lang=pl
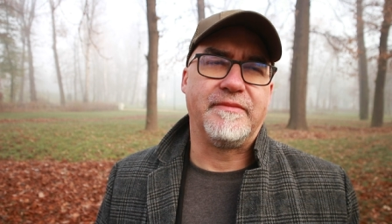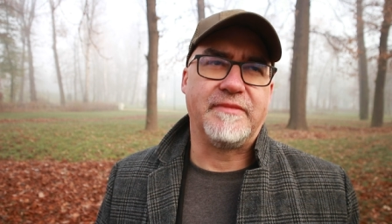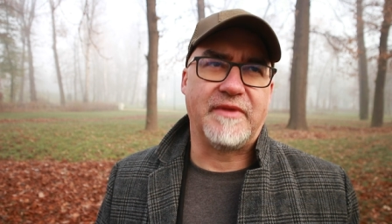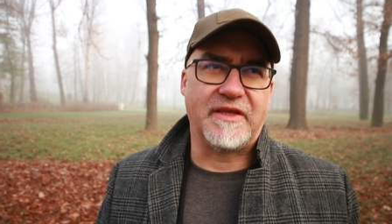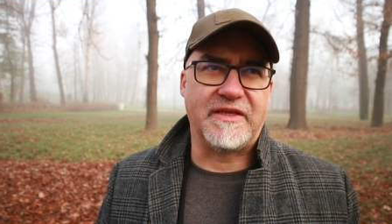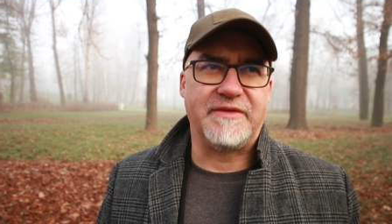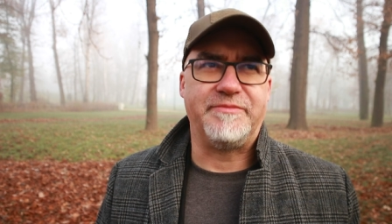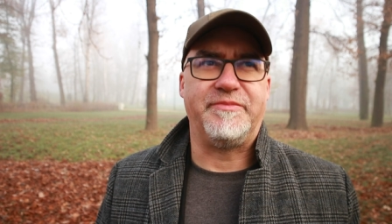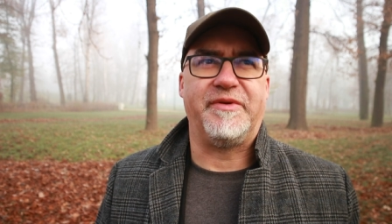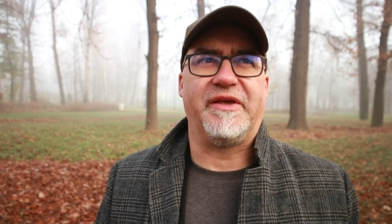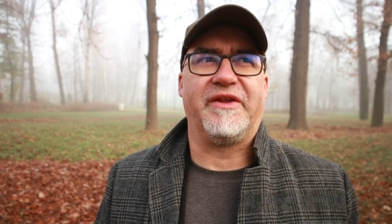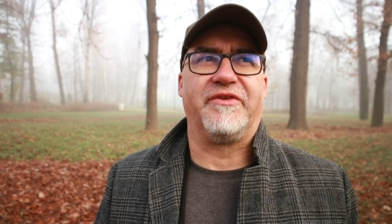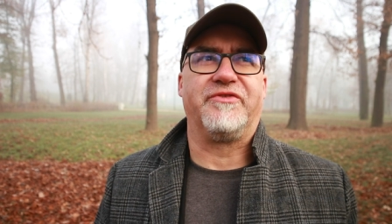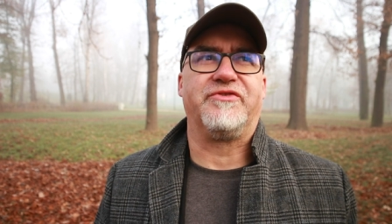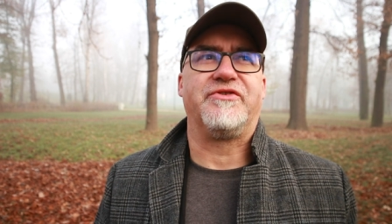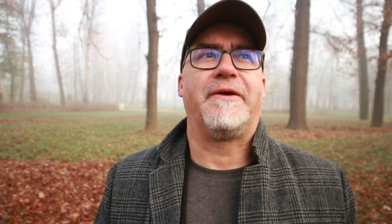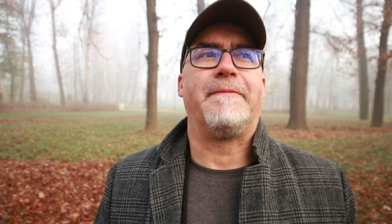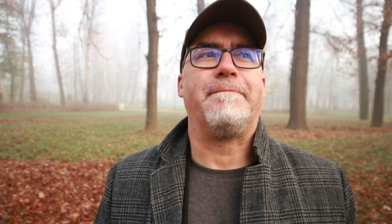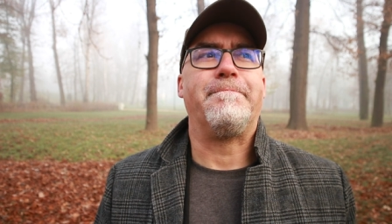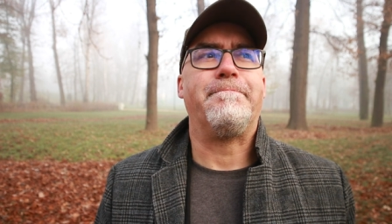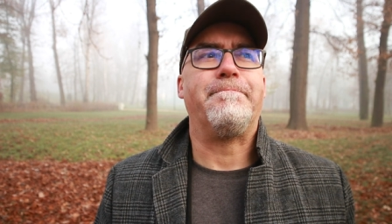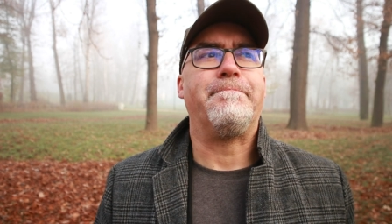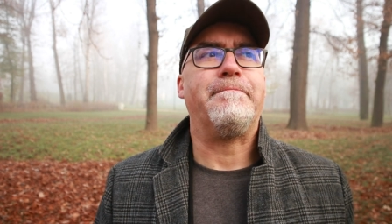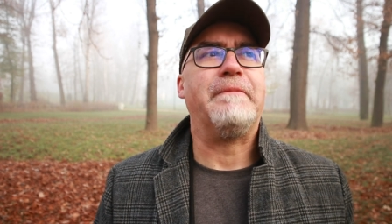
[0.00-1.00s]
To jest pierwsza.
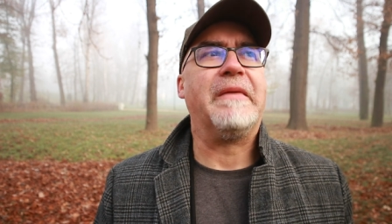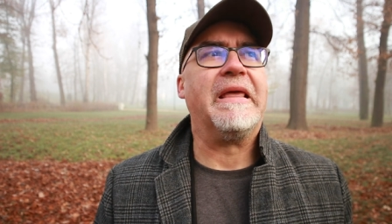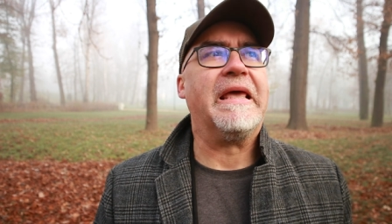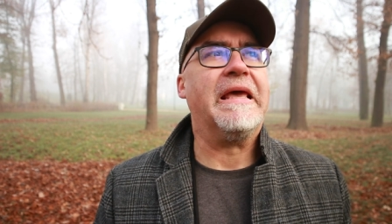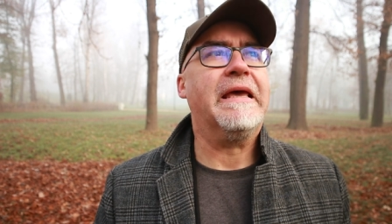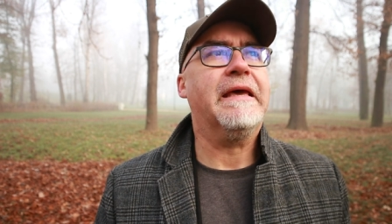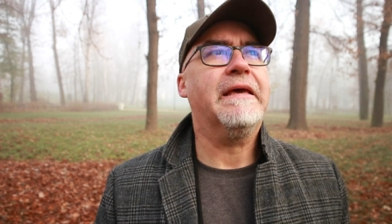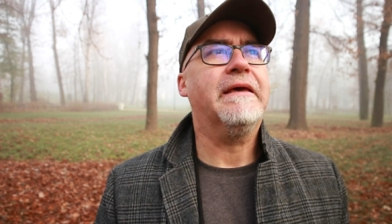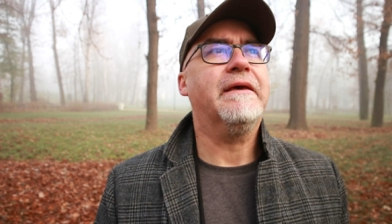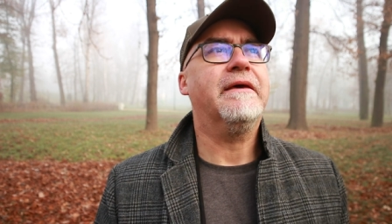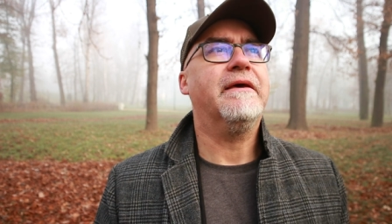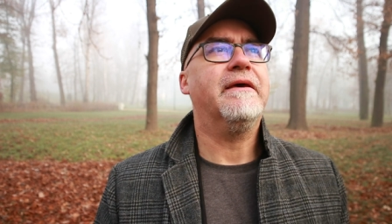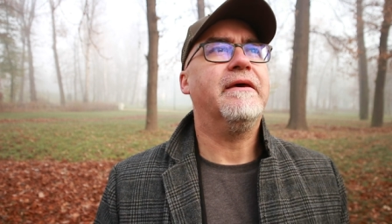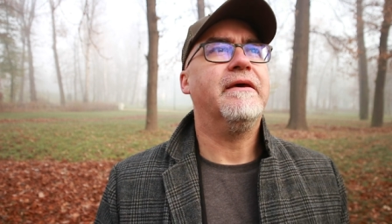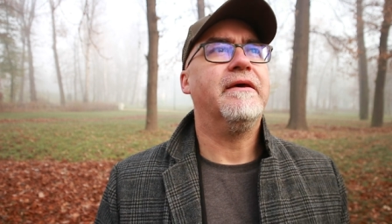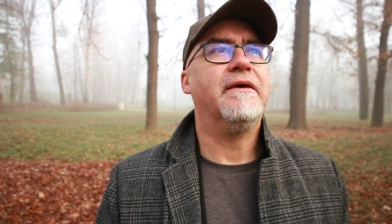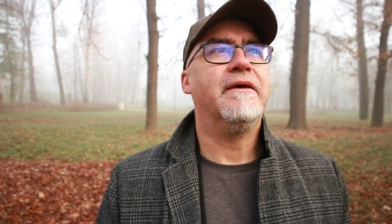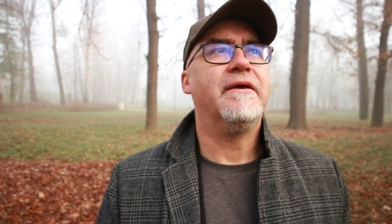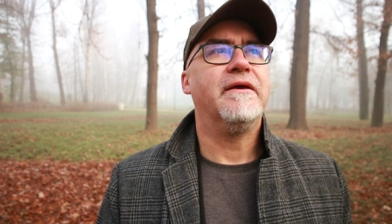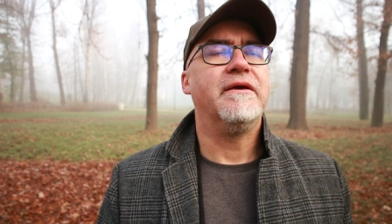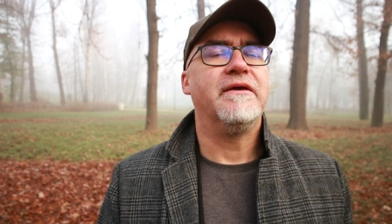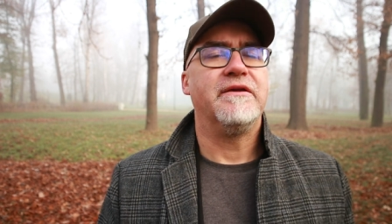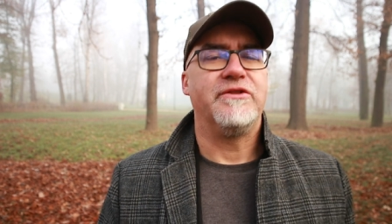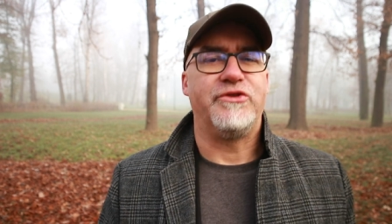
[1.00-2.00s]

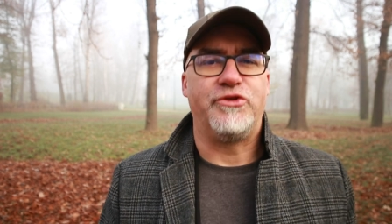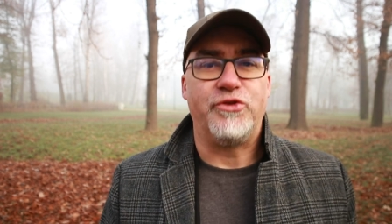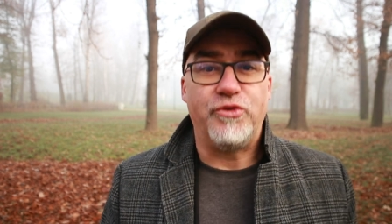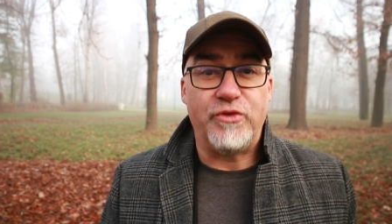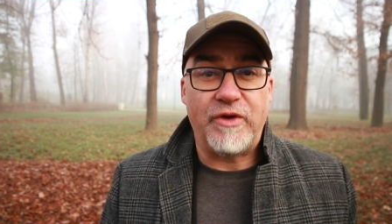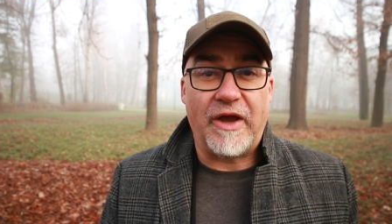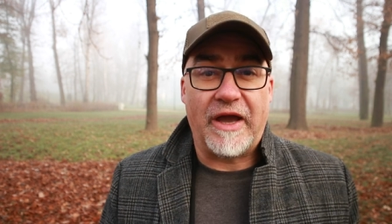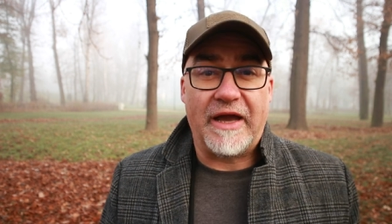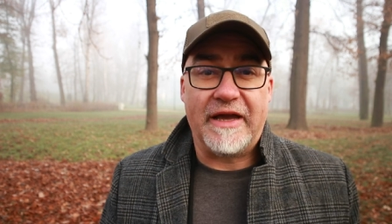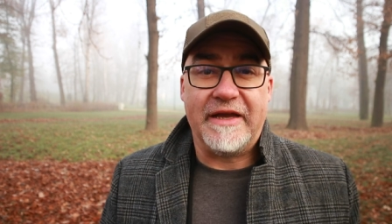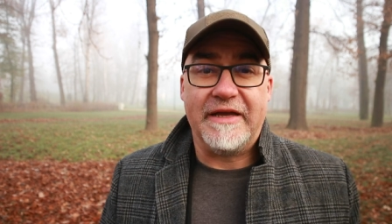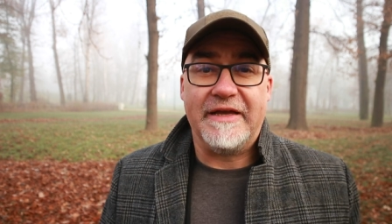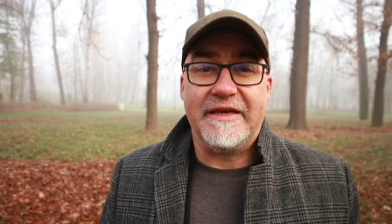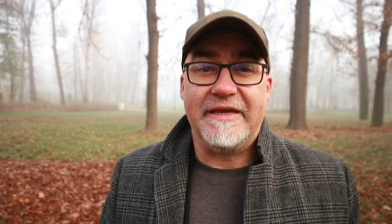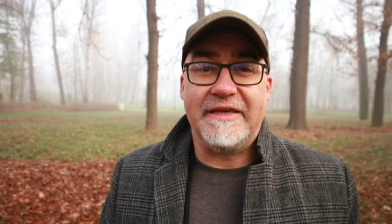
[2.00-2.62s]
Druga.